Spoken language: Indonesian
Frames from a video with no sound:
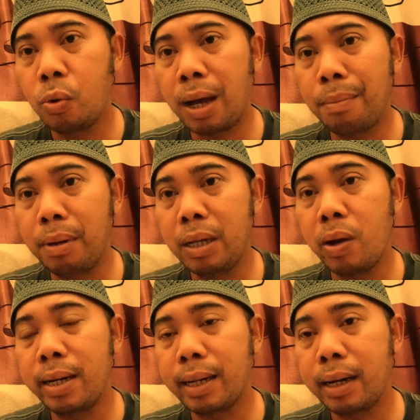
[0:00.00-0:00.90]
doa
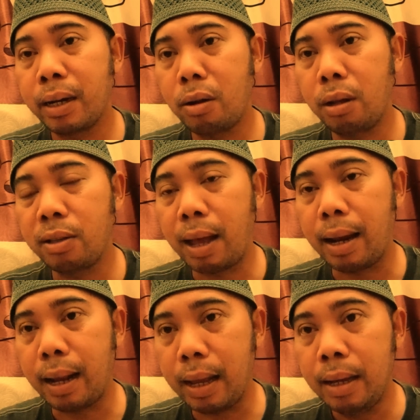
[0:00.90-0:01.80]
beliau yang dekat dengan Allah
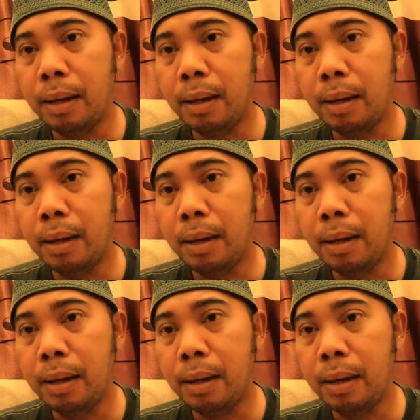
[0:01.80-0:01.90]
Ta'ala,